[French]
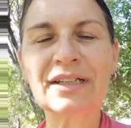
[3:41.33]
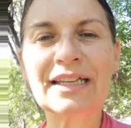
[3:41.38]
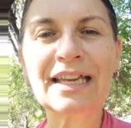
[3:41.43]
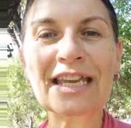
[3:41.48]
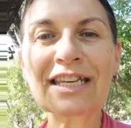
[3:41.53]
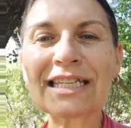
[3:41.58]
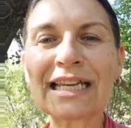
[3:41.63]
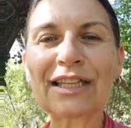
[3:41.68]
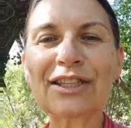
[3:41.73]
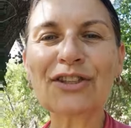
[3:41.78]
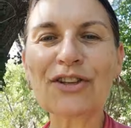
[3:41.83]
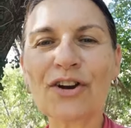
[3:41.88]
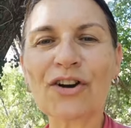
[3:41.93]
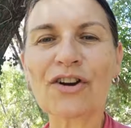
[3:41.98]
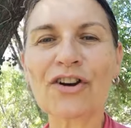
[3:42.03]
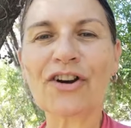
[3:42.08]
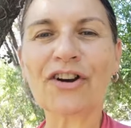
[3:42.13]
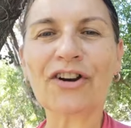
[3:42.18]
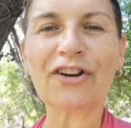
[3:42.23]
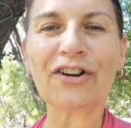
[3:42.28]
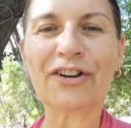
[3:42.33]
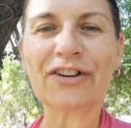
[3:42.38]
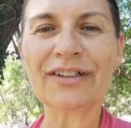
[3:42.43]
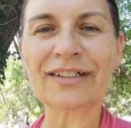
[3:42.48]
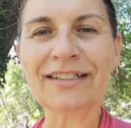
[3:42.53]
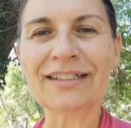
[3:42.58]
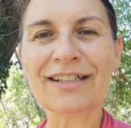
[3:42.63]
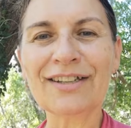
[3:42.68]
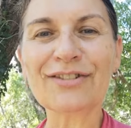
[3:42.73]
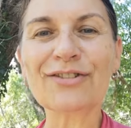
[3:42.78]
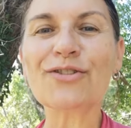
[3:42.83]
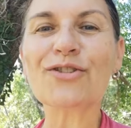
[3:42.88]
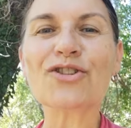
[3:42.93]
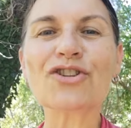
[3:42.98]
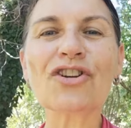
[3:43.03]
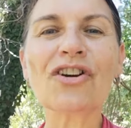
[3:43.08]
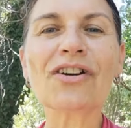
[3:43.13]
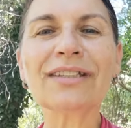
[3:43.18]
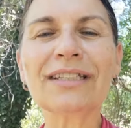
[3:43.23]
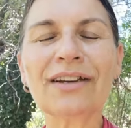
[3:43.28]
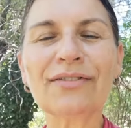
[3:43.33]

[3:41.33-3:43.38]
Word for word: Et j'adore euh, ce genre